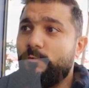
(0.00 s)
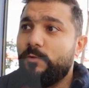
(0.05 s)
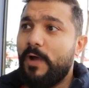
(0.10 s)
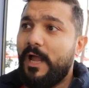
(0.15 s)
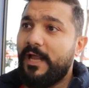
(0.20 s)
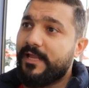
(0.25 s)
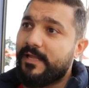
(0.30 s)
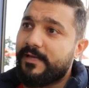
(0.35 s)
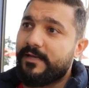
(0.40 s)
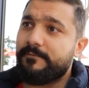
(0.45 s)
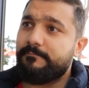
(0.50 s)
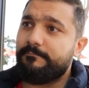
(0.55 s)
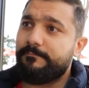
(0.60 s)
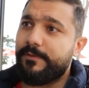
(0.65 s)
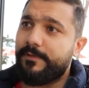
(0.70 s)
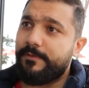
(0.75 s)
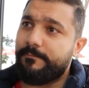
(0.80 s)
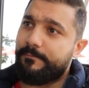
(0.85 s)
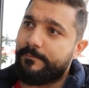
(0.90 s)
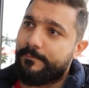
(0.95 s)
واحيانا
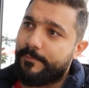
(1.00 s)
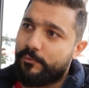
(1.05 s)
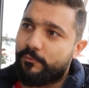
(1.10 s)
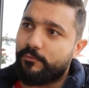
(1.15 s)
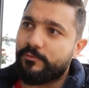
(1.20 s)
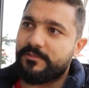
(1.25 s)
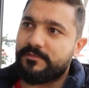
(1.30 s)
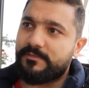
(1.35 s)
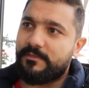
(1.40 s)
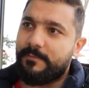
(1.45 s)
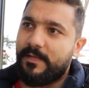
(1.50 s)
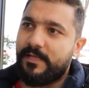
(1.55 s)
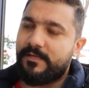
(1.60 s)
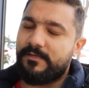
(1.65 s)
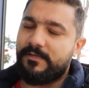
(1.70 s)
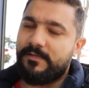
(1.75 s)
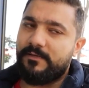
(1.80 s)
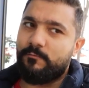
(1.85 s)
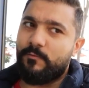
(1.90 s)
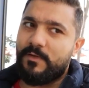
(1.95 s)
بيكون
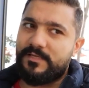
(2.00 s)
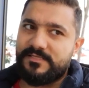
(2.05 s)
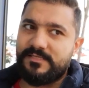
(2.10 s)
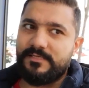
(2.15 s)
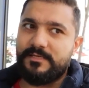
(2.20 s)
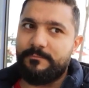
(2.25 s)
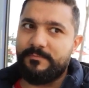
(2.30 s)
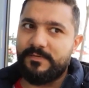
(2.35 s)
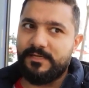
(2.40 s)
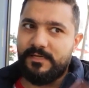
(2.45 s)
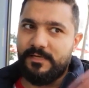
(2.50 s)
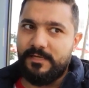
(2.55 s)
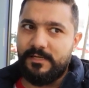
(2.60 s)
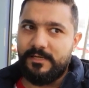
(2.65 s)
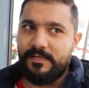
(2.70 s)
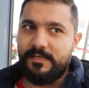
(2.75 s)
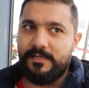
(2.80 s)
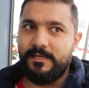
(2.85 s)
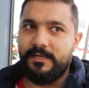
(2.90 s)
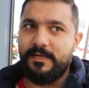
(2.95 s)
طبعا واصلنا
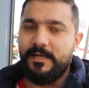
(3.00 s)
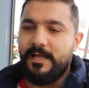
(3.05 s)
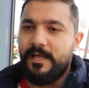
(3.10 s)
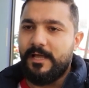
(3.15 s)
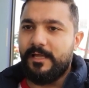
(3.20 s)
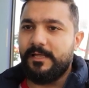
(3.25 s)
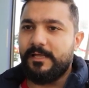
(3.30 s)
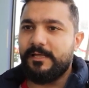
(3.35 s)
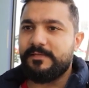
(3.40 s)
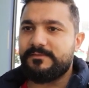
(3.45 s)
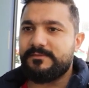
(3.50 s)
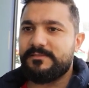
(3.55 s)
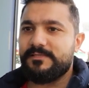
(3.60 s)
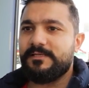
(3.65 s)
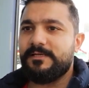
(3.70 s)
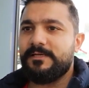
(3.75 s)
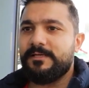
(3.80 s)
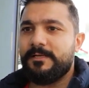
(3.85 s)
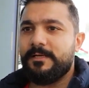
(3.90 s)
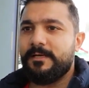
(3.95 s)
من هيئه
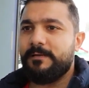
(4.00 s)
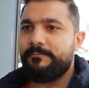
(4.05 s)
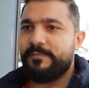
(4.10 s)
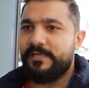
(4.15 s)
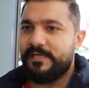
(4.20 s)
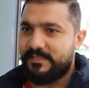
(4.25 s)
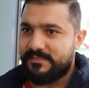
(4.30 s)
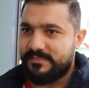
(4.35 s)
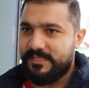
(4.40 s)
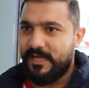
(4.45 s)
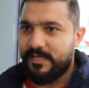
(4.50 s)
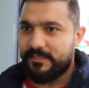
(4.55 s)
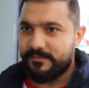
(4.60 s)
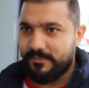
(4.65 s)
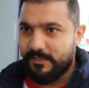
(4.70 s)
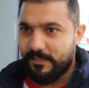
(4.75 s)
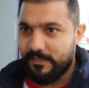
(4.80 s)
آه، من الاتحاد